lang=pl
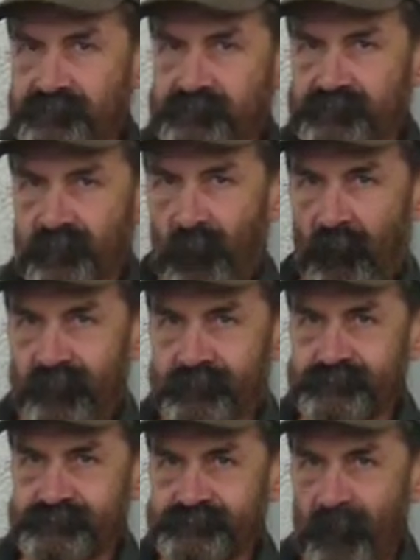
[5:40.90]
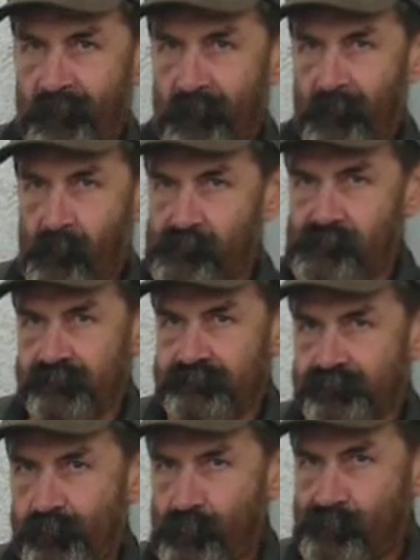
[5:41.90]
No to dobrze, to, to, to dobrze, że mogę na
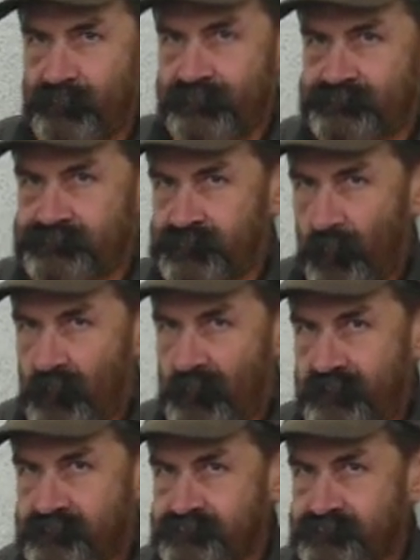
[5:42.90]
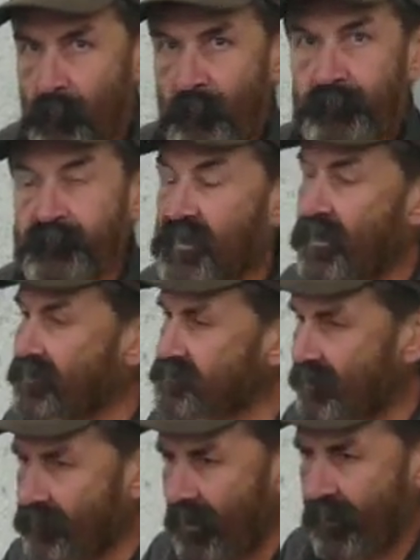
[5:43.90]
Ciebie liczyć, ale mówię, no mam
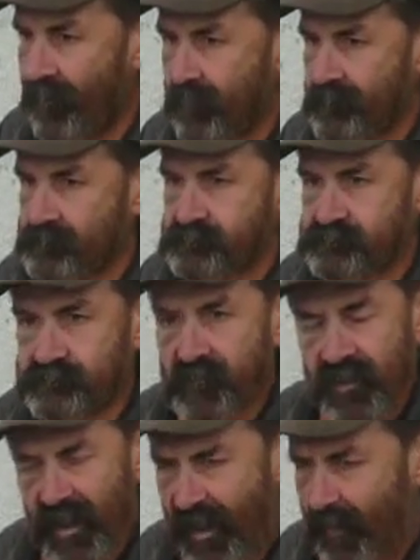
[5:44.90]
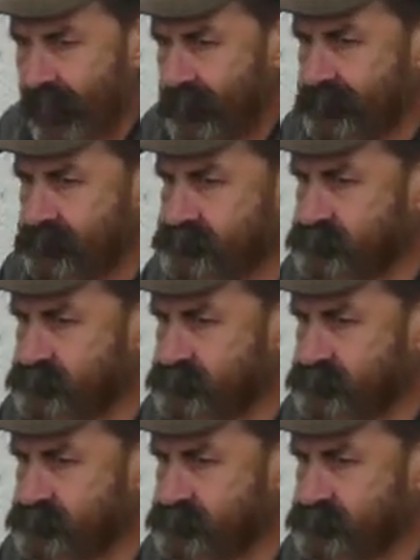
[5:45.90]
nadzieję, że nie zawiedziesz, nie? To tylko jest klucz.